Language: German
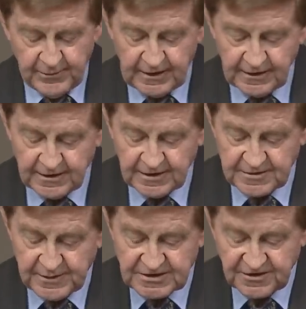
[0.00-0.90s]
Mitglieder
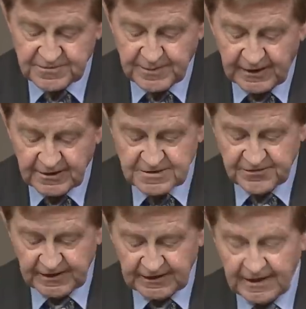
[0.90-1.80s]
des Wirtschaftsbeirats,
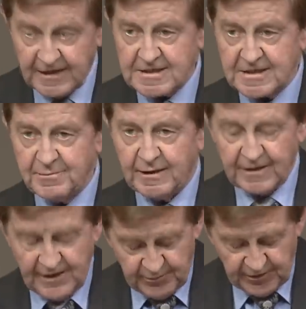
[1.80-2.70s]
verehrte Gäste,
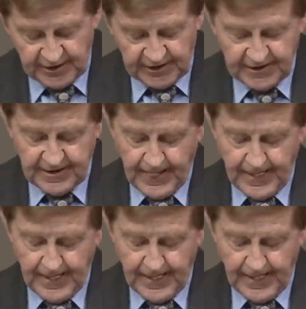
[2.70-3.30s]
meine Damen und Herren,